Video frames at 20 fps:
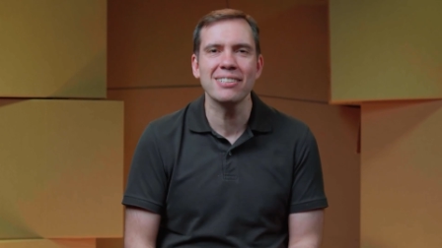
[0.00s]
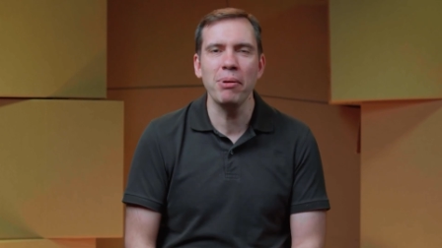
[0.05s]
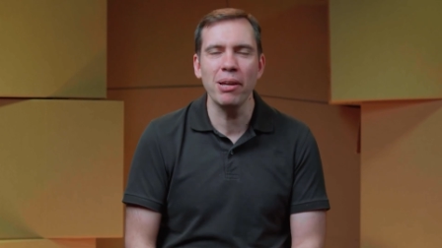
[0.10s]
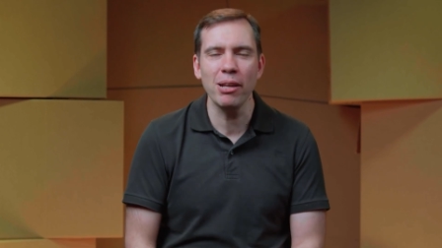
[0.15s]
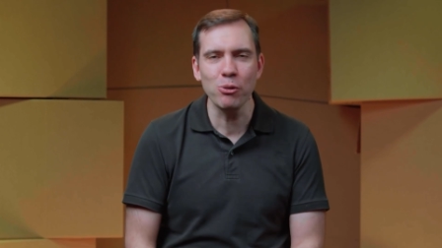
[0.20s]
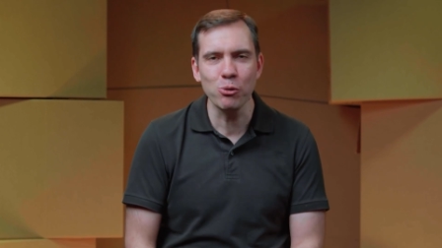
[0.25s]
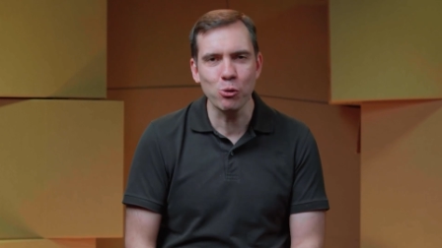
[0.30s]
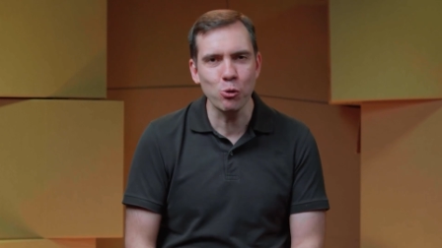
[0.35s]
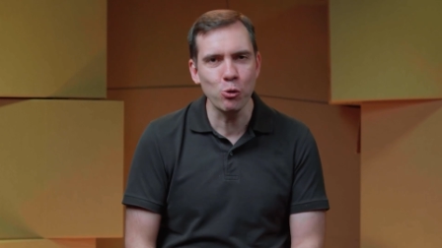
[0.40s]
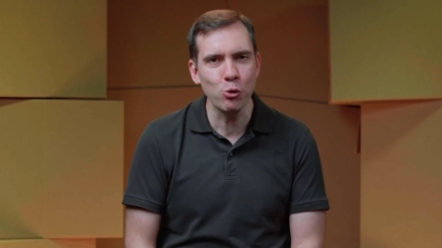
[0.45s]

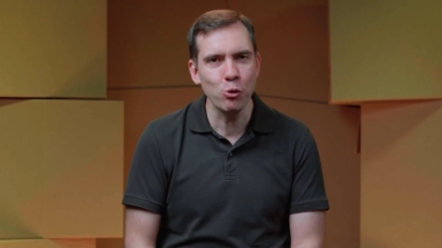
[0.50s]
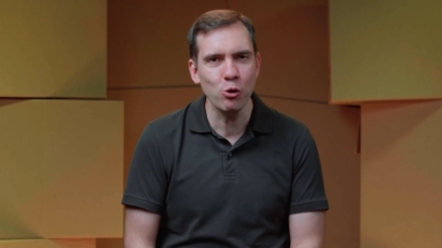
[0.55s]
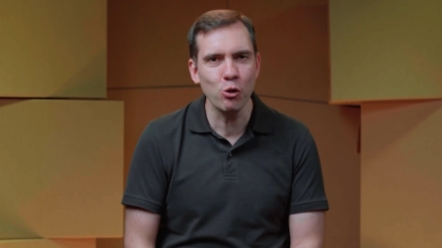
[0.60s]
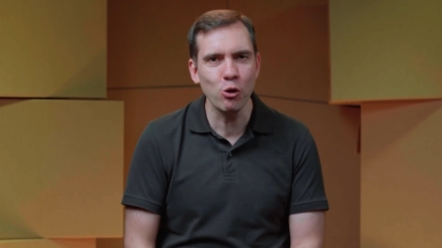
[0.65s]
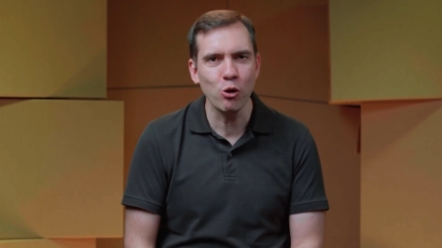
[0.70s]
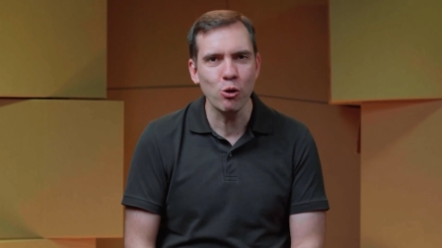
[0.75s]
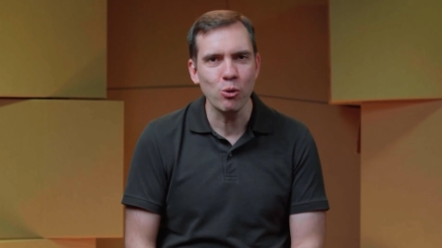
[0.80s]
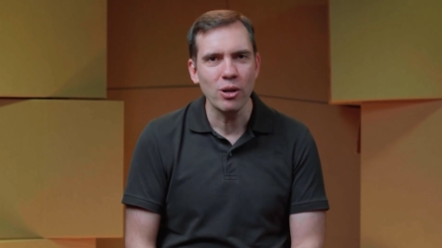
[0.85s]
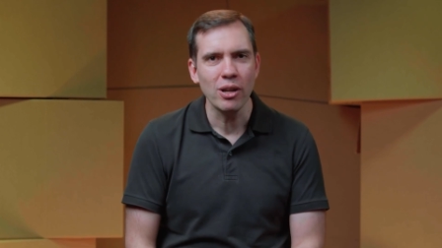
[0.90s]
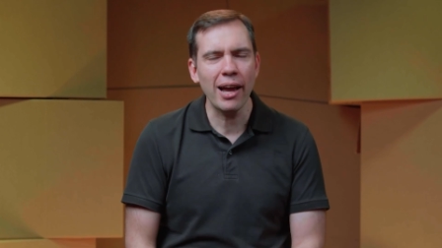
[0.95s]
pelo
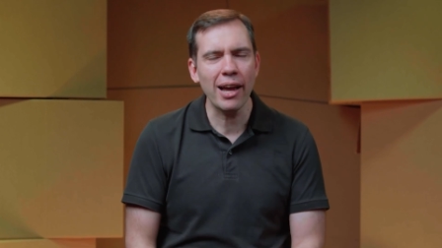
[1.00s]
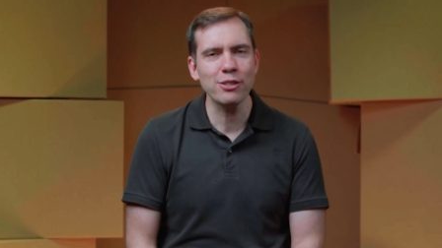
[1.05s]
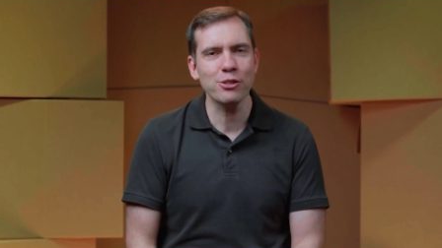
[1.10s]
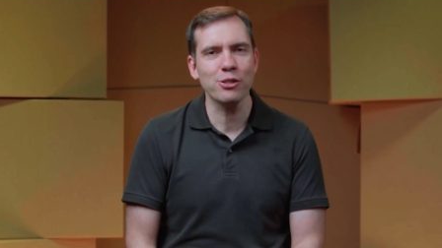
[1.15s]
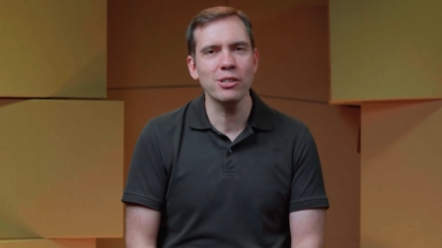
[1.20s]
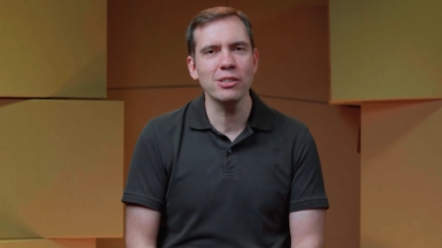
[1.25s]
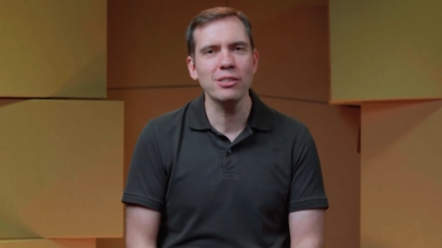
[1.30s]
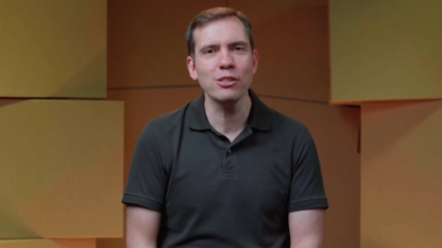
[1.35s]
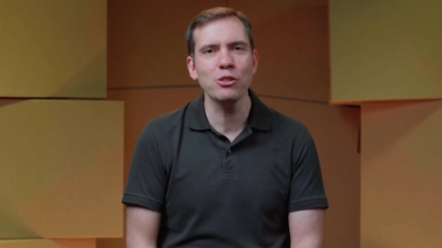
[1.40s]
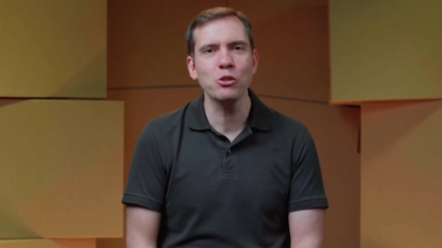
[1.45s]
Google, acho
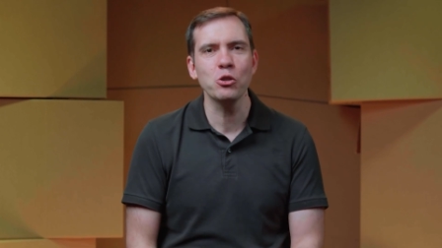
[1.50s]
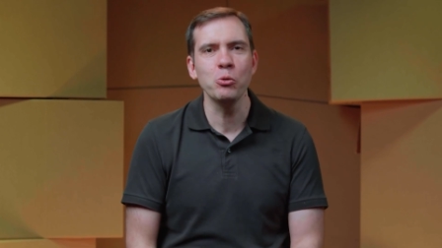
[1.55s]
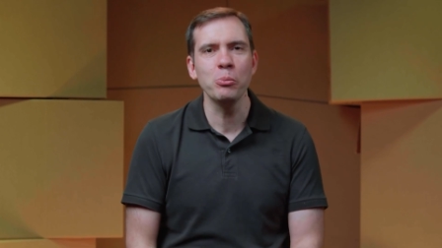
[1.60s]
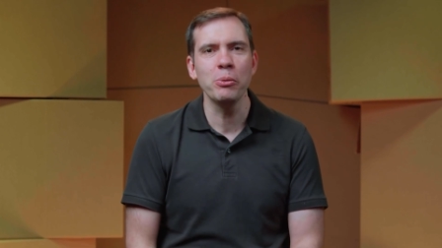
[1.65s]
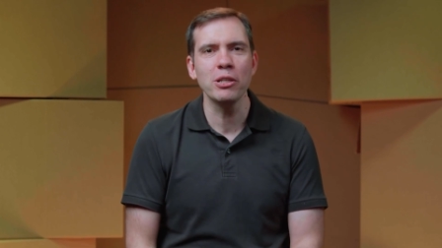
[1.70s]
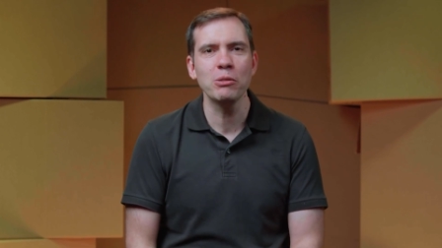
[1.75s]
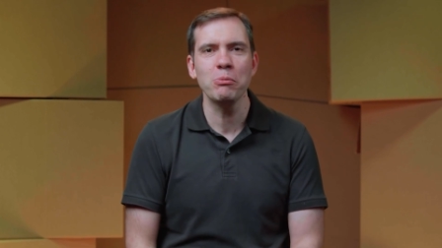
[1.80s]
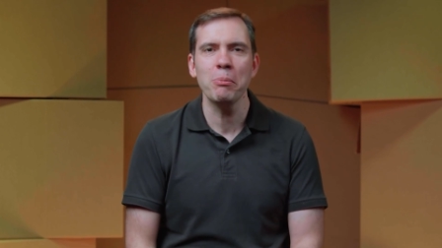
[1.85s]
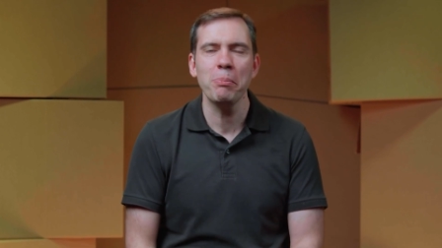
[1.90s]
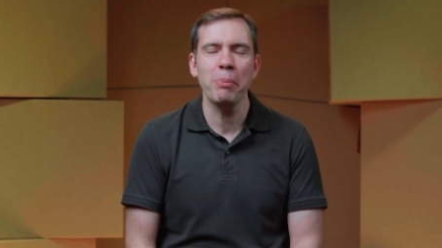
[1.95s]
que esses
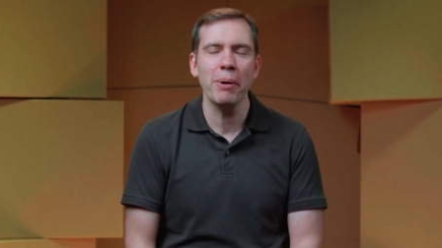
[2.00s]
números me